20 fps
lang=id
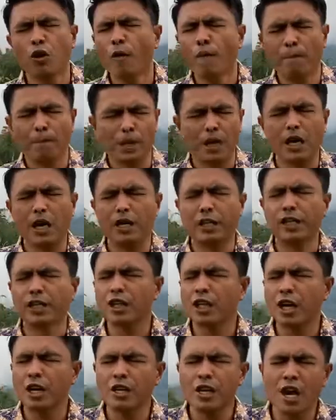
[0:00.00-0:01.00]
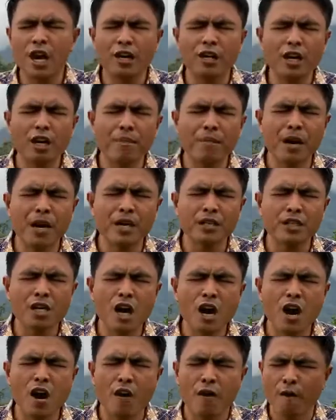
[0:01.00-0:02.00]
melahirkan anak
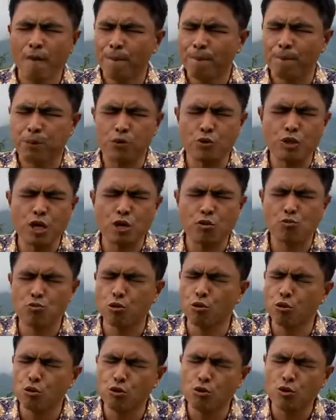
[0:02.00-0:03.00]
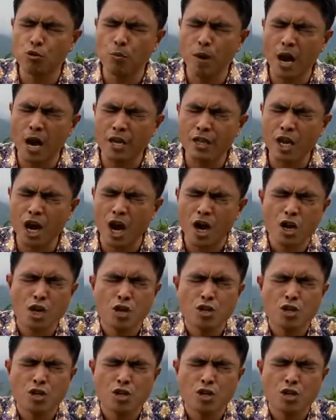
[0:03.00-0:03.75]
banyak, punya cucu banyak,